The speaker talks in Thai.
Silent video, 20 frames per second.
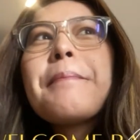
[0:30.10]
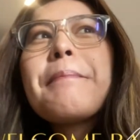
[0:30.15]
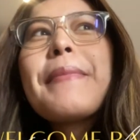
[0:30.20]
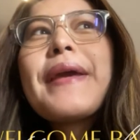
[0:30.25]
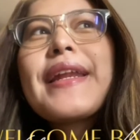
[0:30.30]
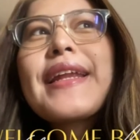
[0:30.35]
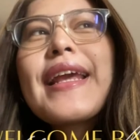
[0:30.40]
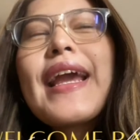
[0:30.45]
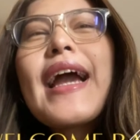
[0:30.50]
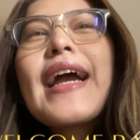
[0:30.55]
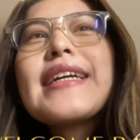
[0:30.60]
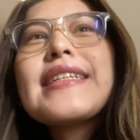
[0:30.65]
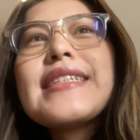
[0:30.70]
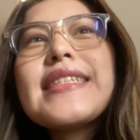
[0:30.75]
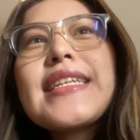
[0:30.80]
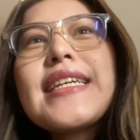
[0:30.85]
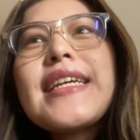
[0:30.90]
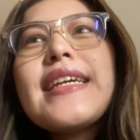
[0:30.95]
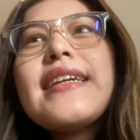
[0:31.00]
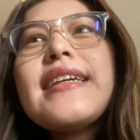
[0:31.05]
เป็นงาน
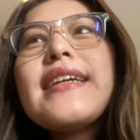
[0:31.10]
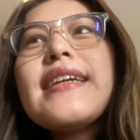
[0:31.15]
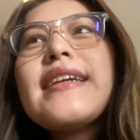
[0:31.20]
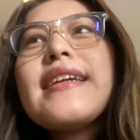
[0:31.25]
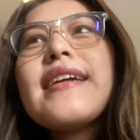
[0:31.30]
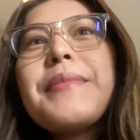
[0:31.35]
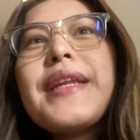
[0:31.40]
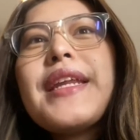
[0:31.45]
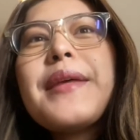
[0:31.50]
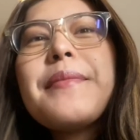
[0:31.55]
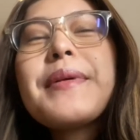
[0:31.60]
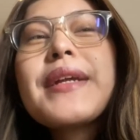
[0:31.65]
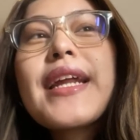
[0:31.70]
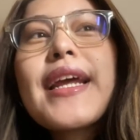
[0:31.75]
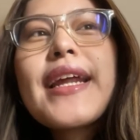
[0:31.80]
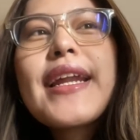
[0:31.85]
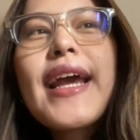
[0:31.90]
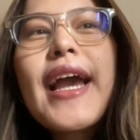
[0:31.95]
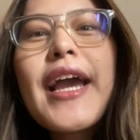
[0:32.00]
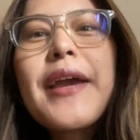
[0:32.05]
ที่ปีนี้ประเท
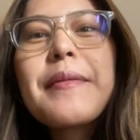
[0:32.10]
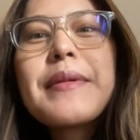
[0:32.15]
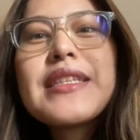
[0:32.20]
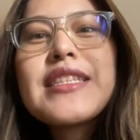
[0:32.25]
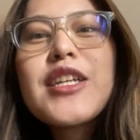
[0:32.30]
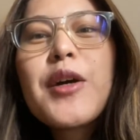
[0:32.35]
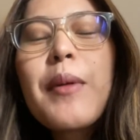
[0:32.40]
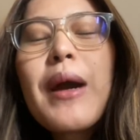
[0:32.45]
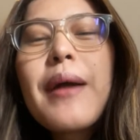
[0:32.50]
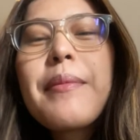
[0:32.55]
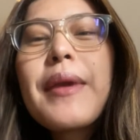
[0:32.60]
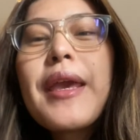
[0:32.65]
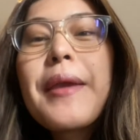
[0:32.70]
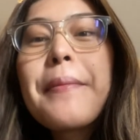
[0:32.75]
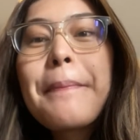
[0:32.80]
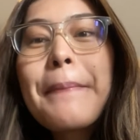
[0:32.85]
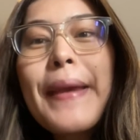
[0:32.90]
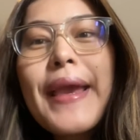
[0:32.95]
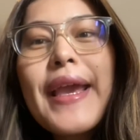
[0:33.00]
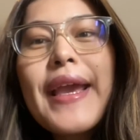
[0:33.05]
ศไทยเป็นเจ้าภาพเอ
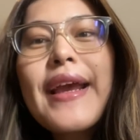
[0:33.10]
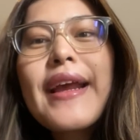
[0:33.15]
เปก